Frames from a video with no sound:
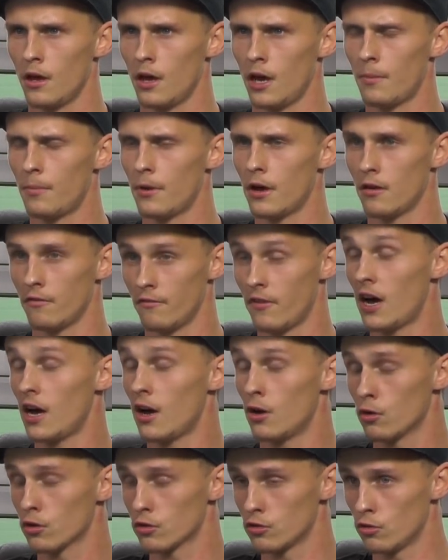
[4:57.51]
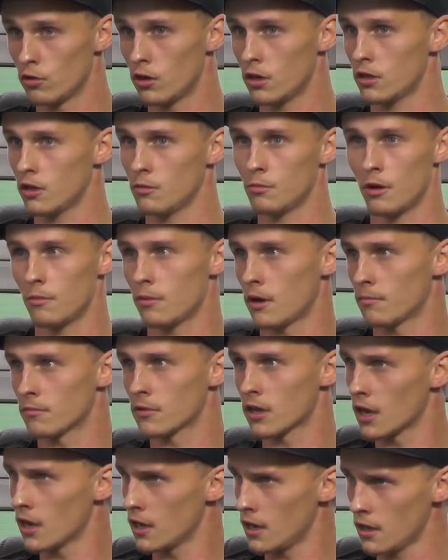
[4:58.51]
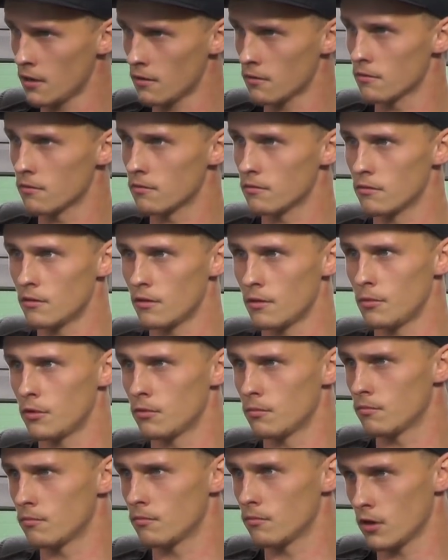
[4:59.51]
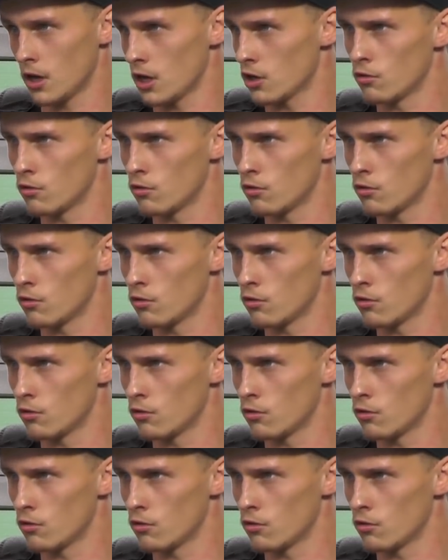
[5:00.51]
hab, war auch dort immer beim Training, habe im